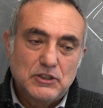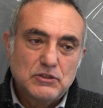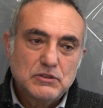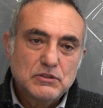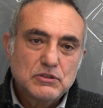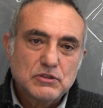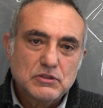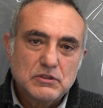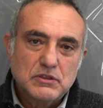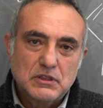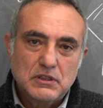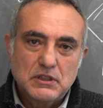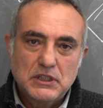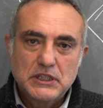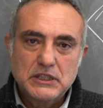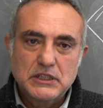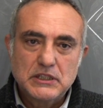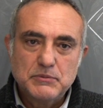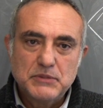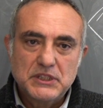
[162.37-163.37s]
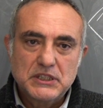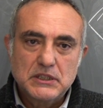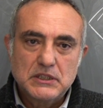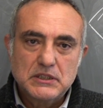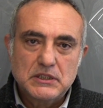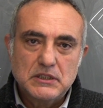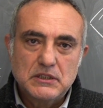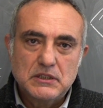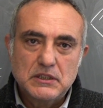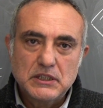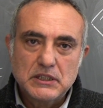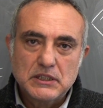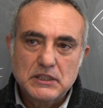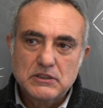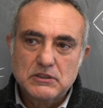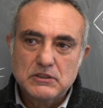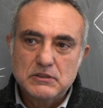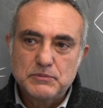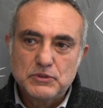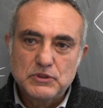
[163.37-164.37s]
non solo la chimica
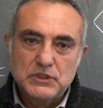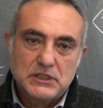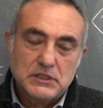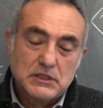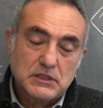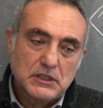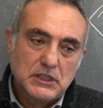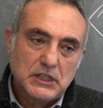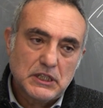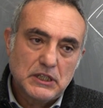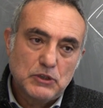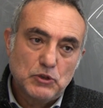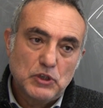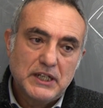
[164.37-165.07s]
teorica e computazionale